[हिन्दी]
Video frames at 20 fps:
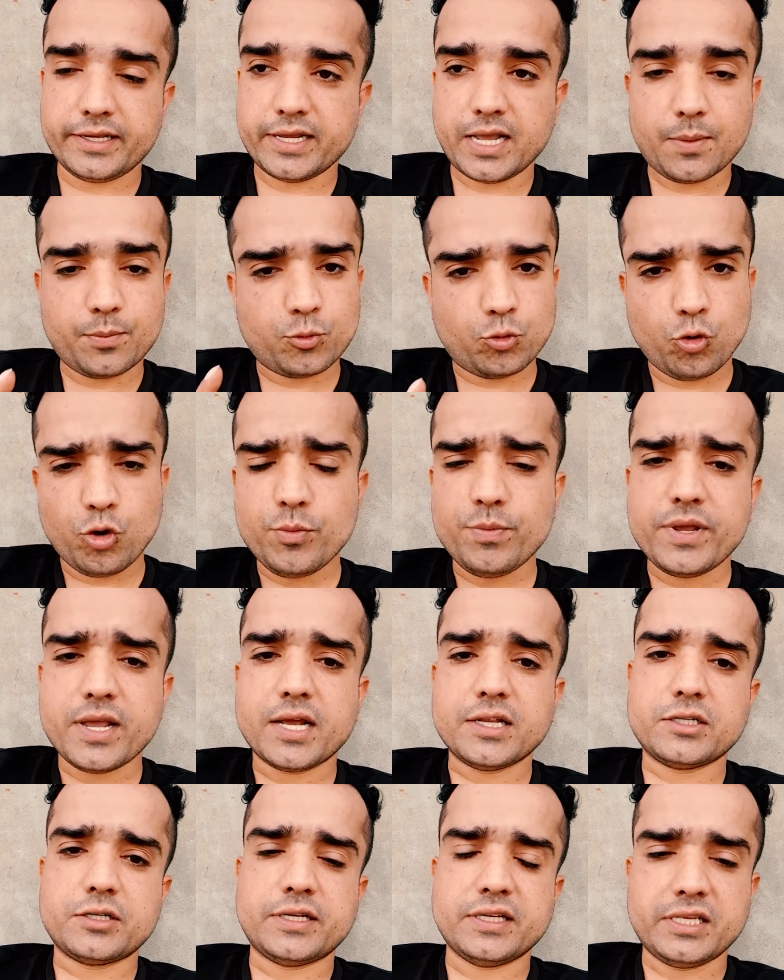की आप कोई भी
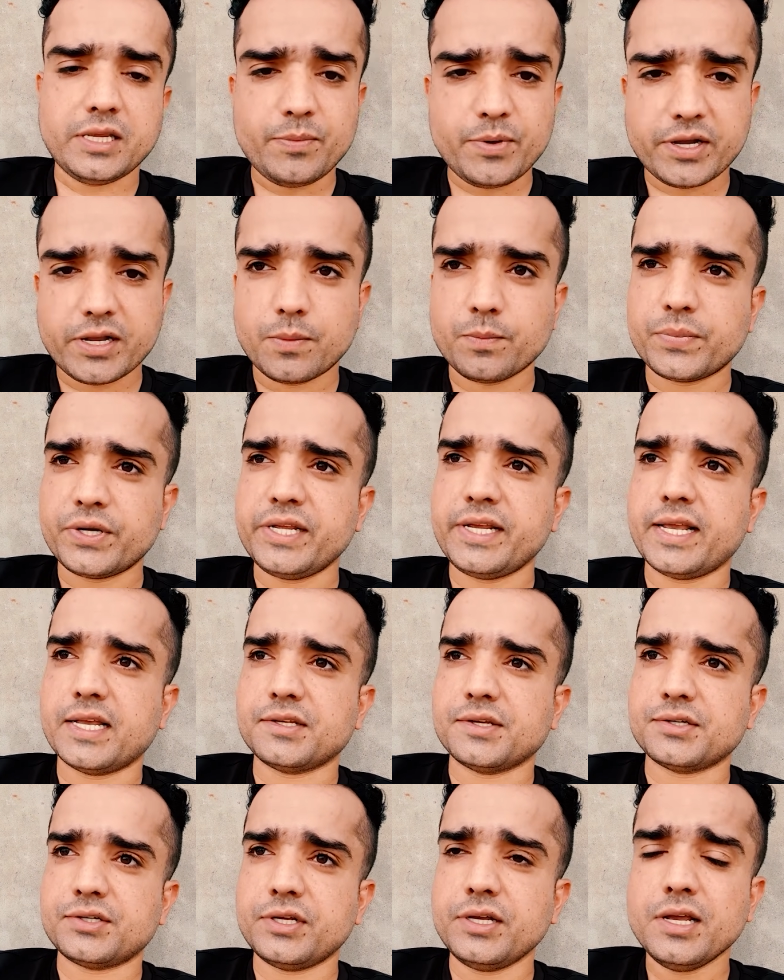आज किसी भी कंपनी की
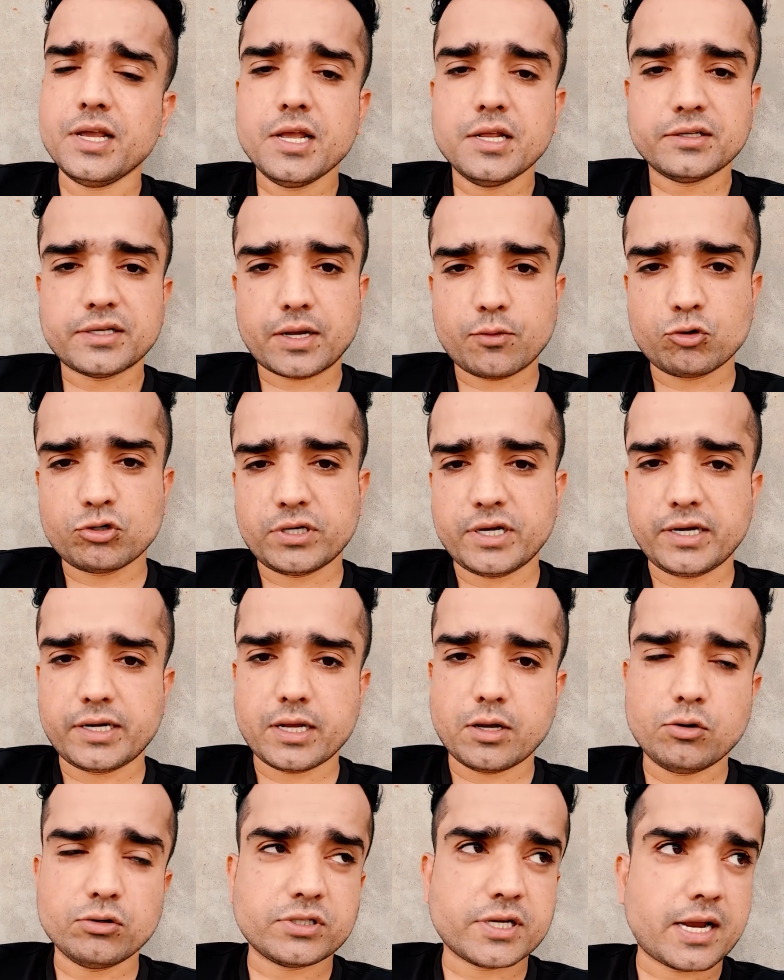एस चाहे वो सेटा
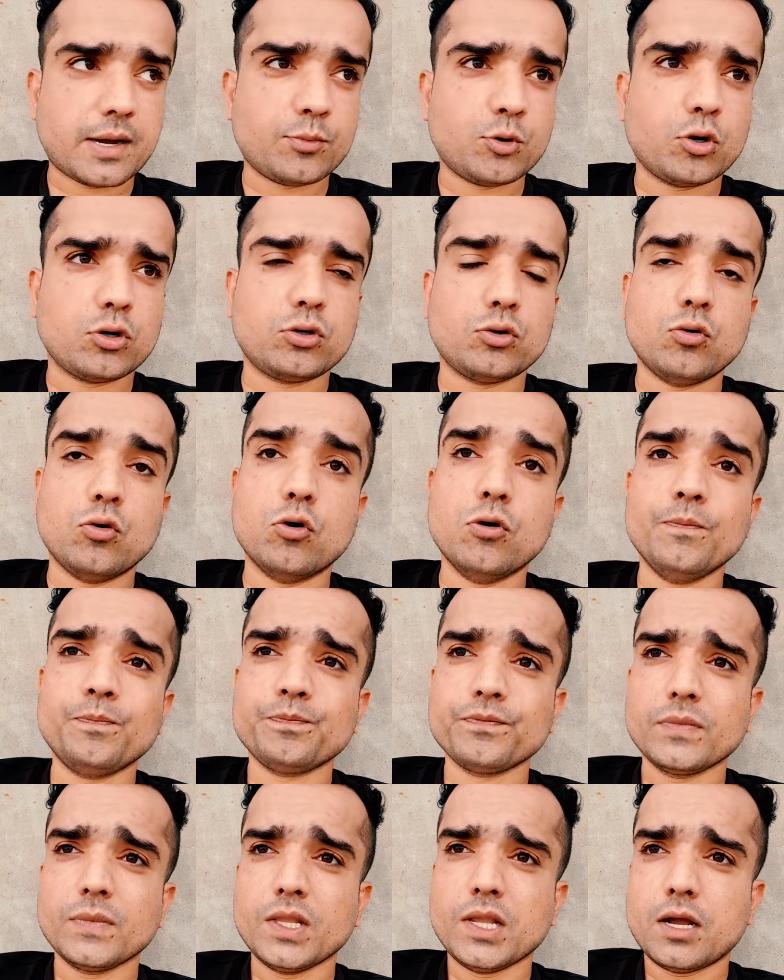हो चाहे एम डॉट टू हो
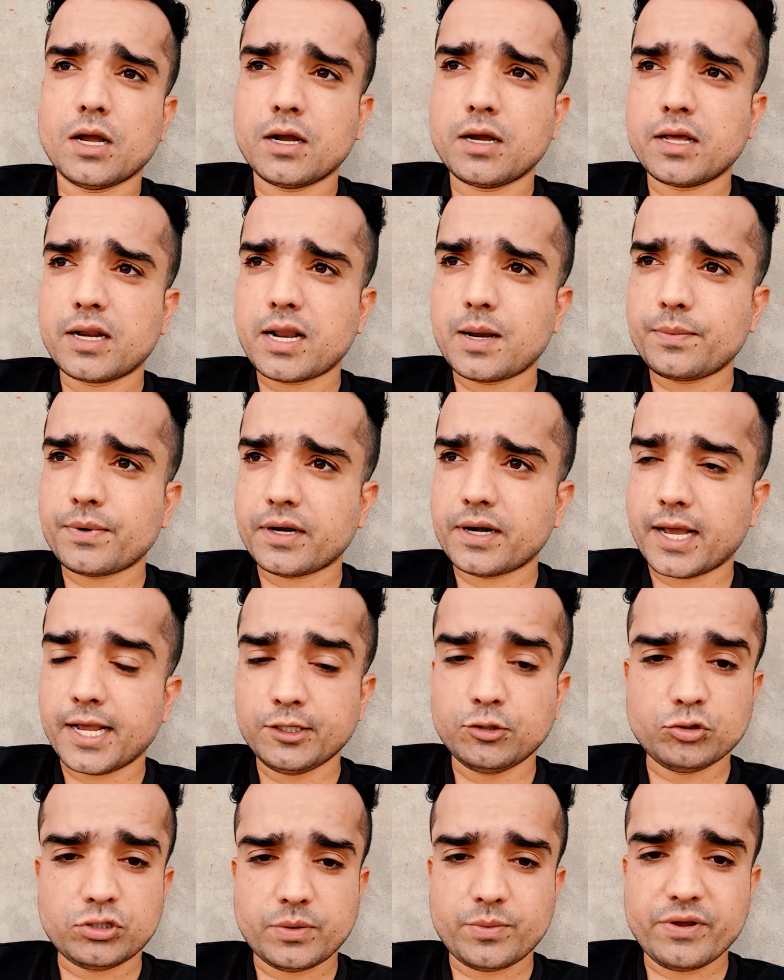अगर आप ढाई
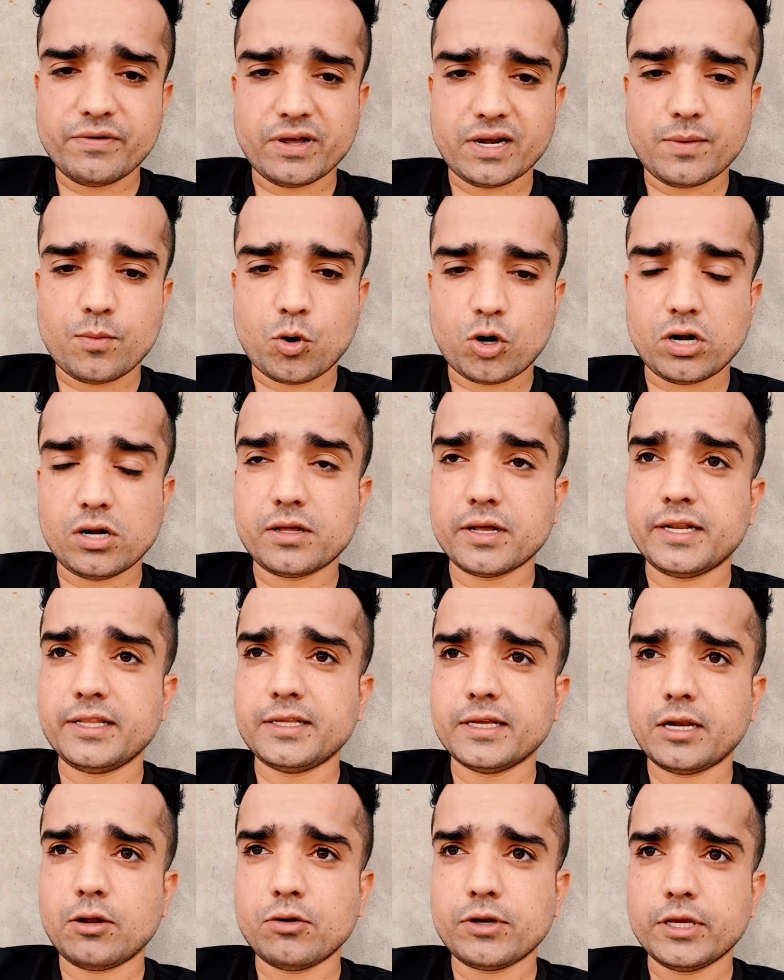सौ वाला मॉडल खरीद
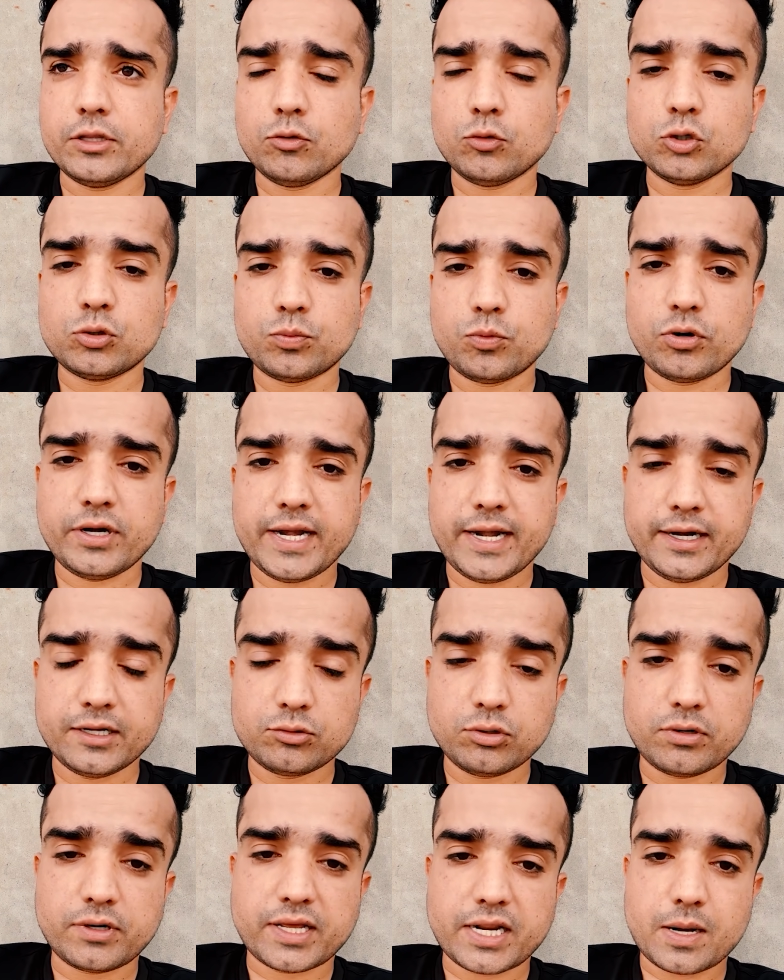के लाओगे तो उस पर डेढ़
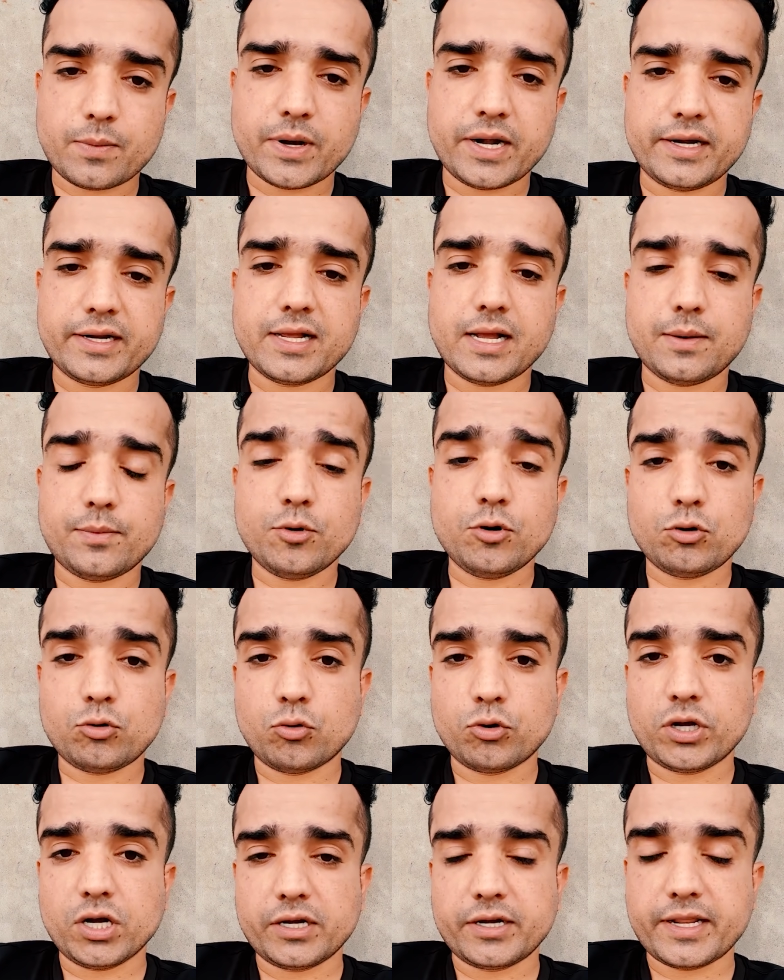सौ टेराबाइट का आपको
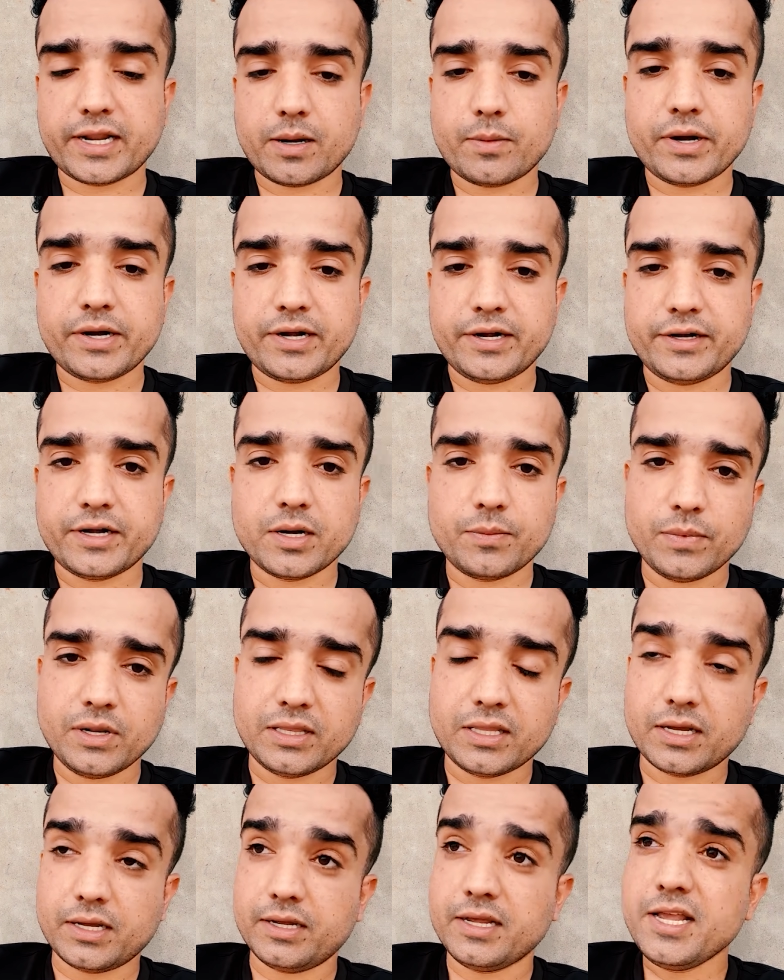टोटल टेराबाइट रिटर्न
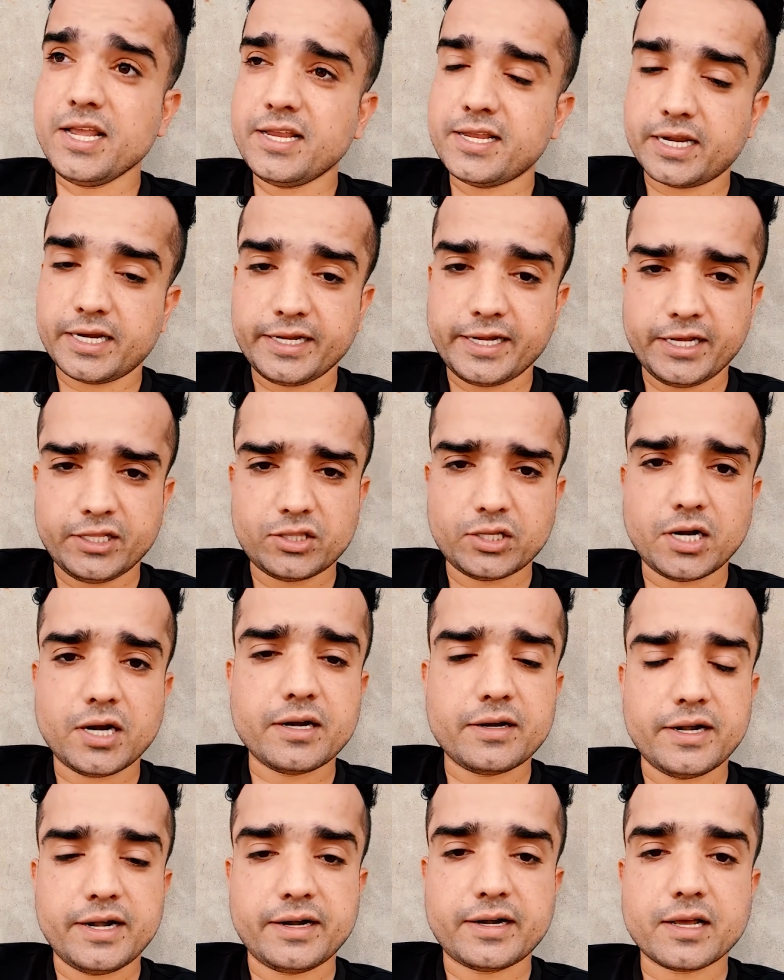मिलता है यानी कि इतना
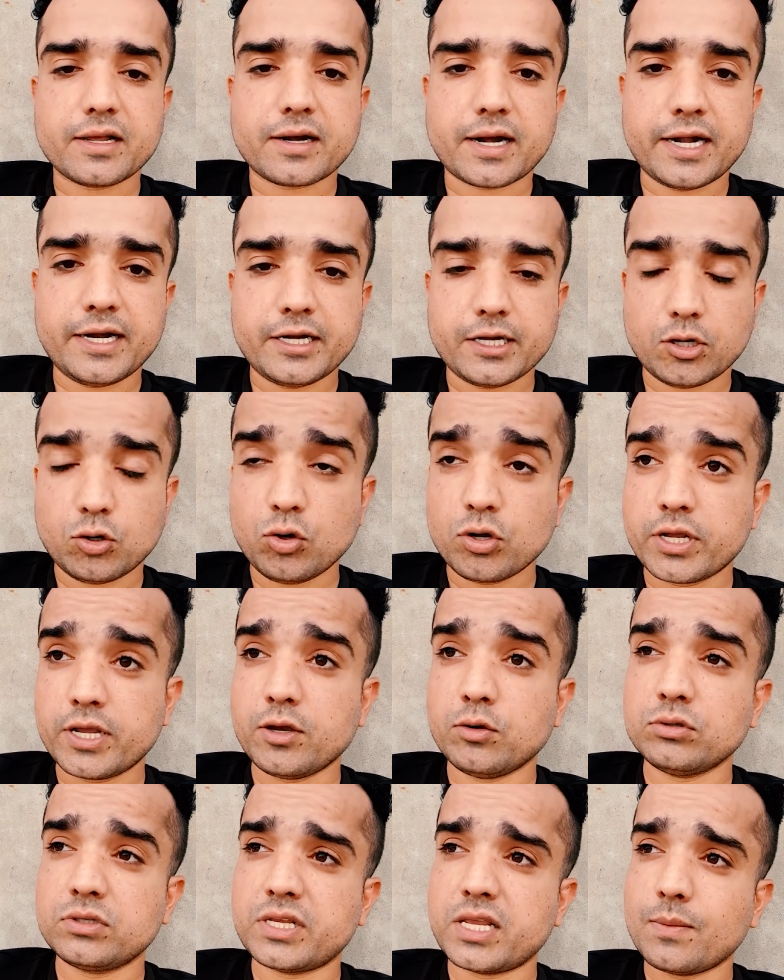डेटा राइट करोगे
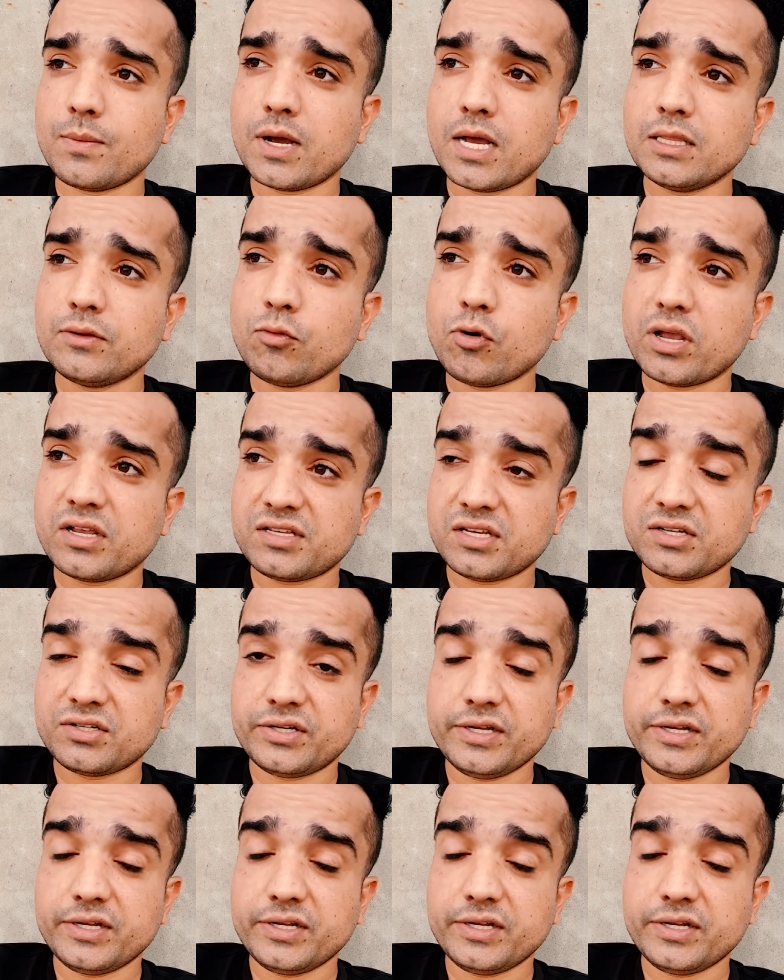उसके बाद वो एस